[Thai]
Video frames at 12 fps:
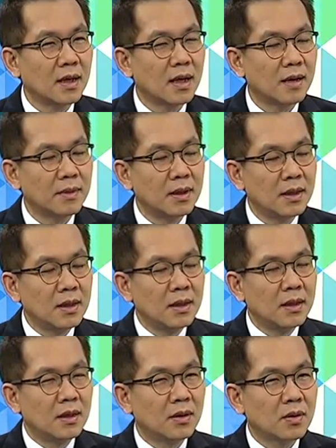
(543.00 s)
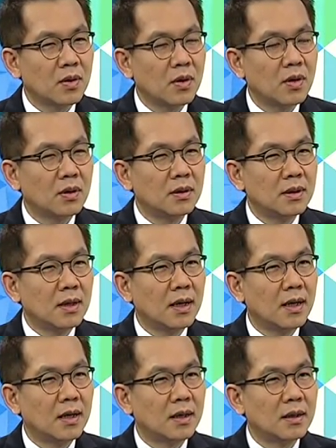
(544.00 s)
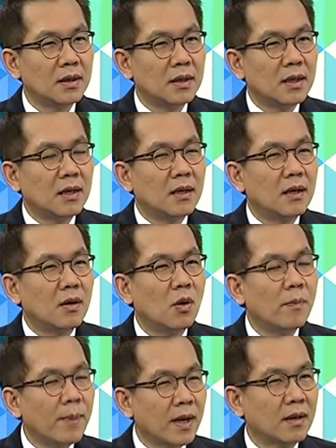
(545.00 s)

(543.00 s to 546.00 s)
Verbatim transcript: นะครับแล้วก็โอเป